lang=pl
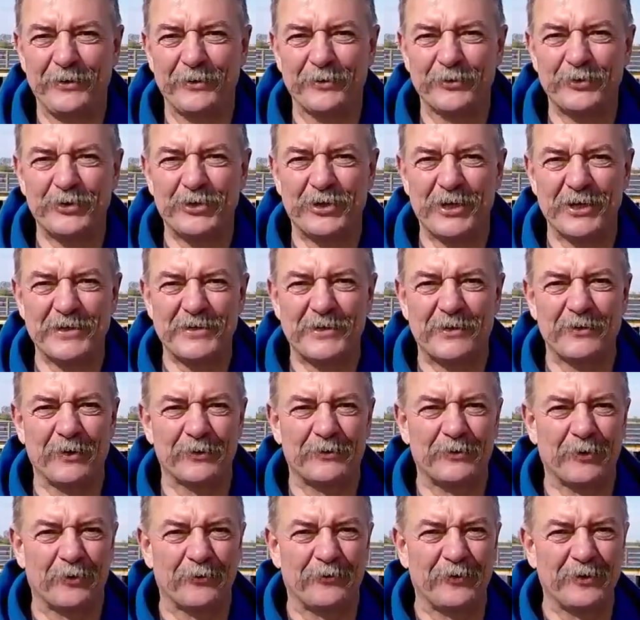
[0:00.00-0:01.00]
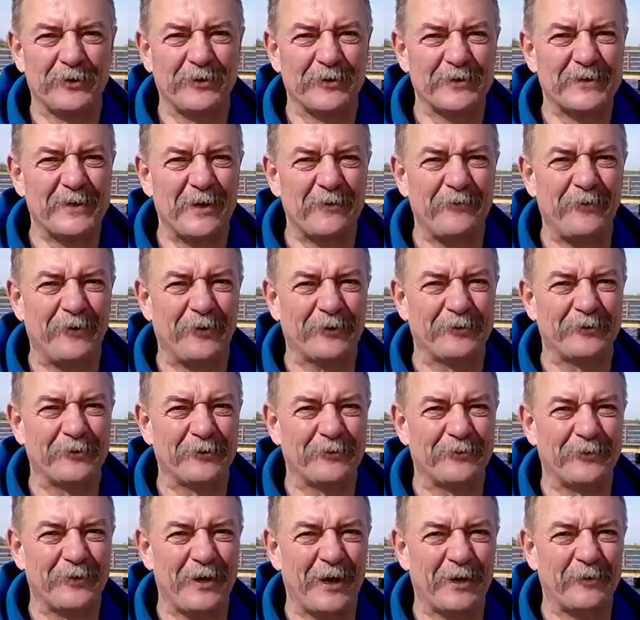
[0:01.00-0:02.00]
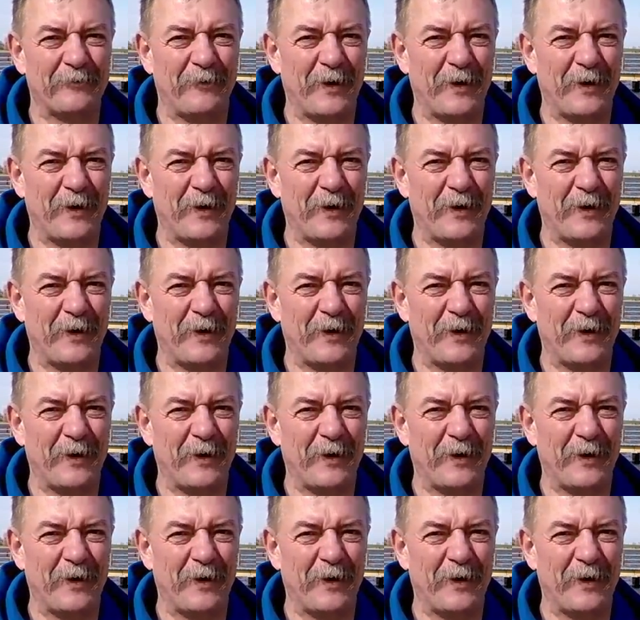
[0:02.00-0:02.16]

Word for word: już jest gotowy do zawodów. Jak